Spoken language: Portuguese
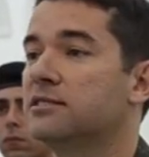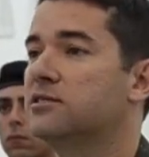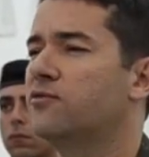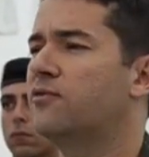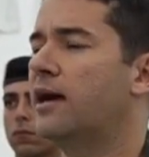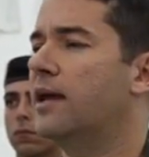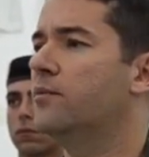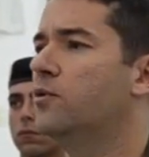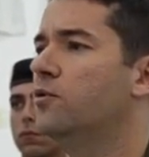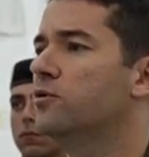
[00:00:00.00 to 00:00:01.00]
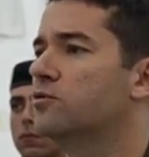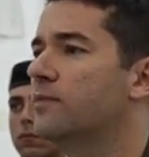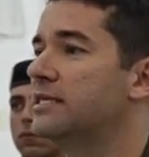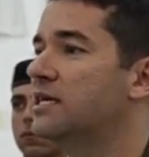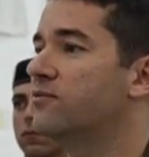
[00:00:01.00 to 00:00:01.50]
O comandante do
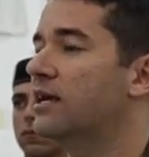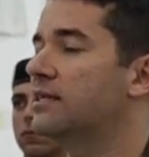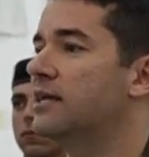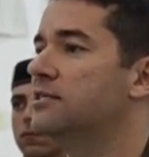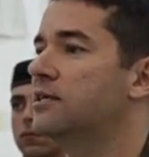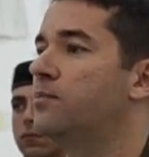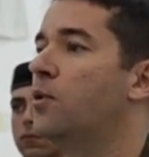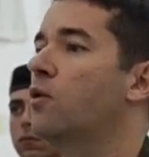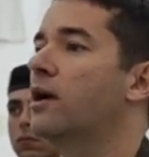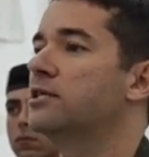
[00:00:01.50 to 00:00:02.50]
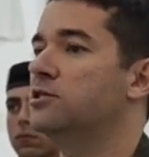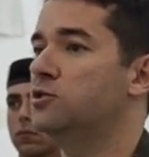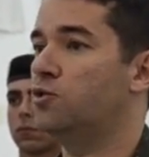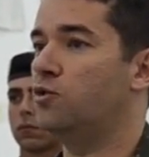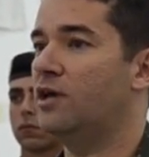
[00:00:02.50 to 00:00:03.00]
Exército em Palmas,
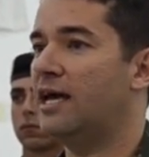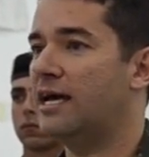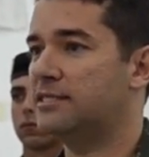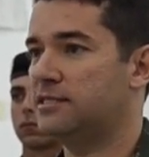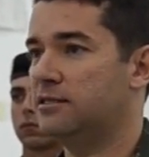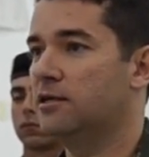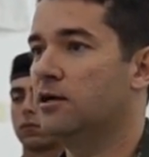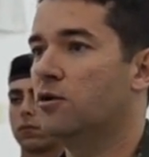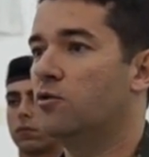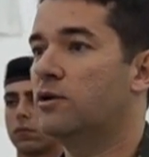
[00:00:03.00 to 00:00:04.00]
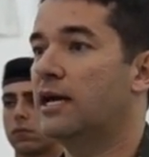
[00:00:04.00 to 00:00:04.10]
Major Lanzelotti, deu